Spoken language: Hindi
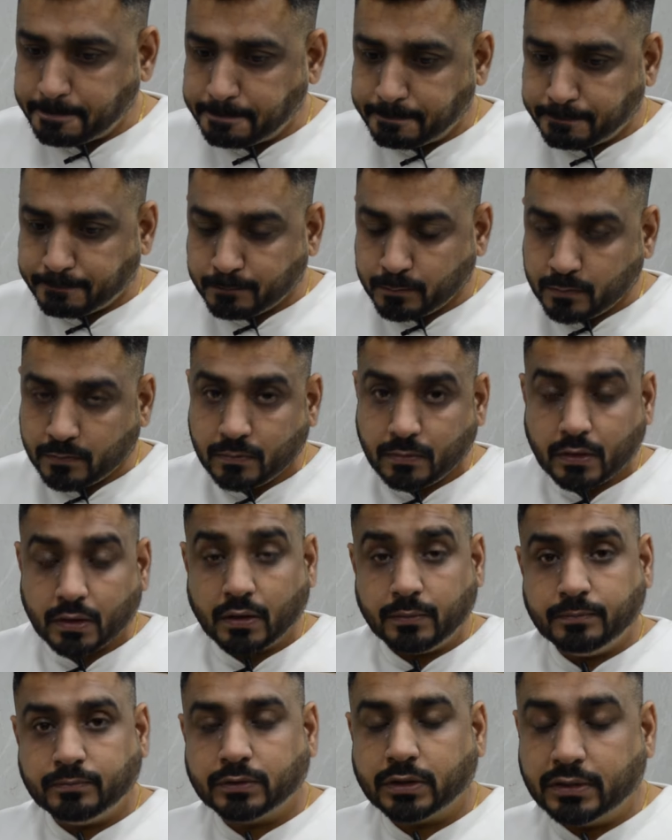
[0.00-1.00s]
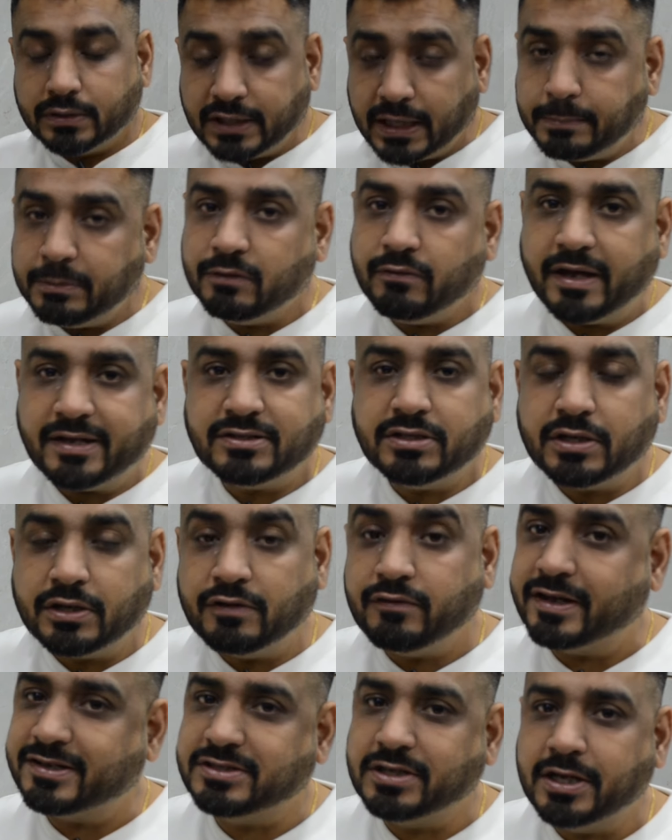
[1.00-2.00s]
ये भी वैसी
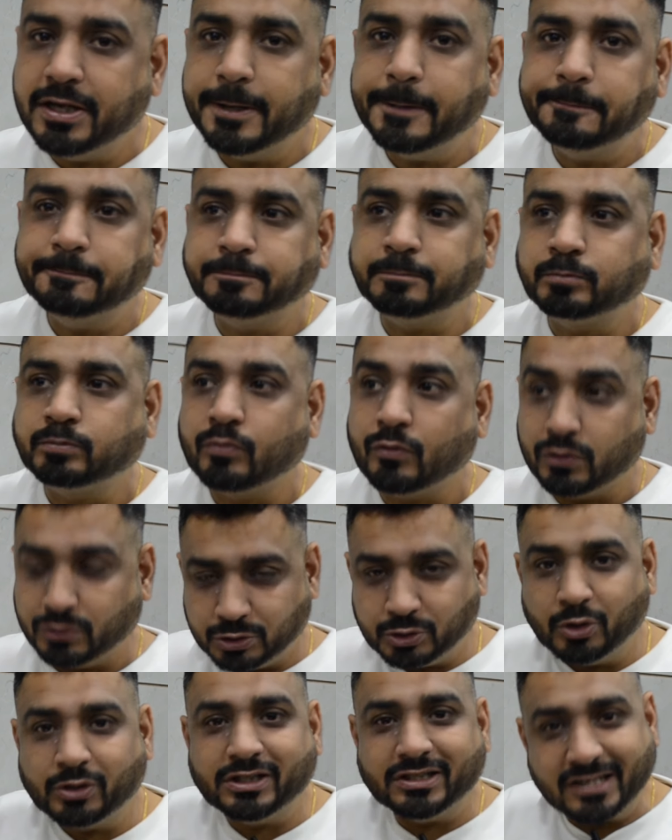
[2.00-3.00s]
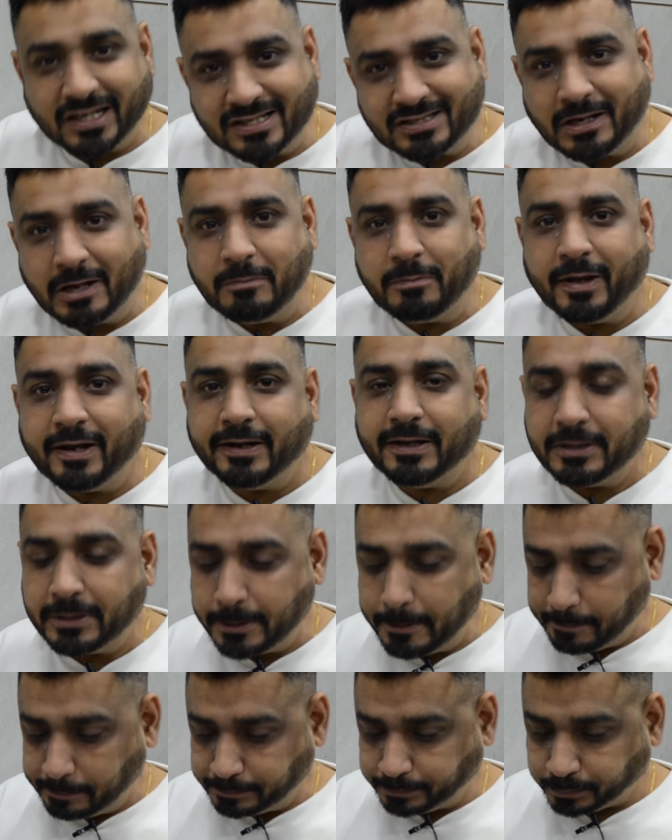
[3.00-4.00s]
की वैसी ही है जो कि 10 साल पहले
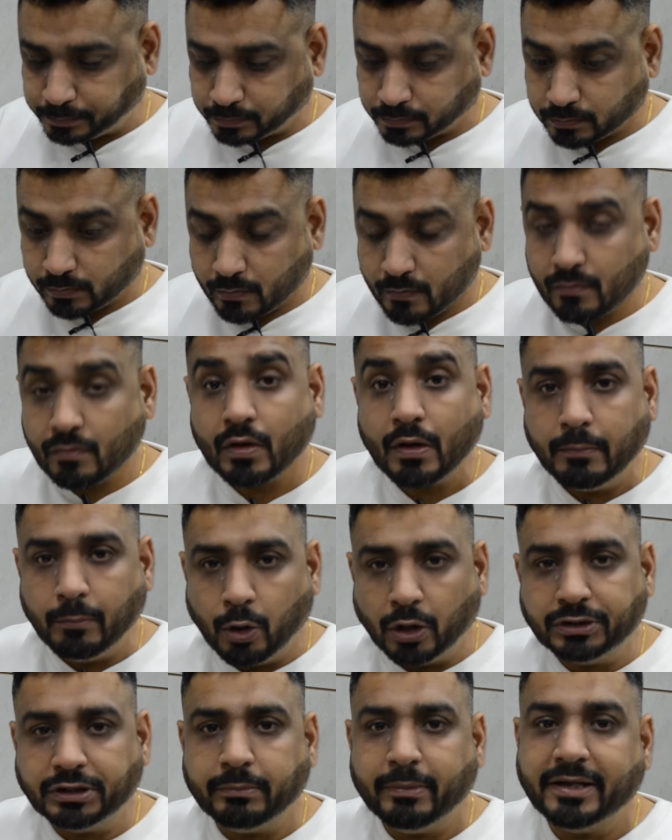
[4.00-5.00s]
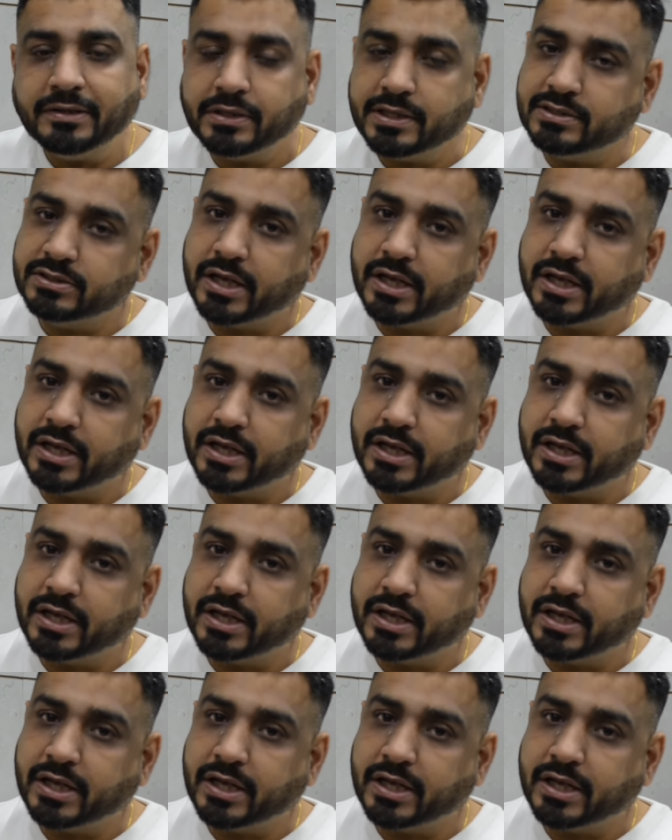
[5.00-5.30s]
थी बहुत ही बेहतरीन